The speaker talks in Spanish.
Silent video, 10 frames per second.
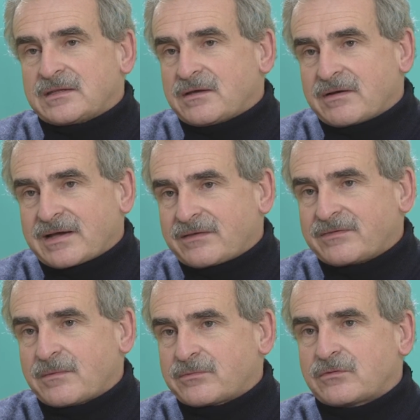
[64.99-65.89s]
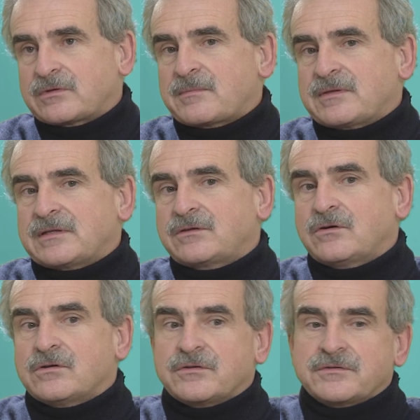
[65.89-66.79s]
estaban casi absolutamente
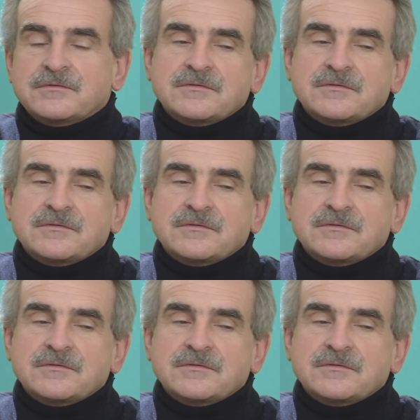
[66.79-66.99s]
todos.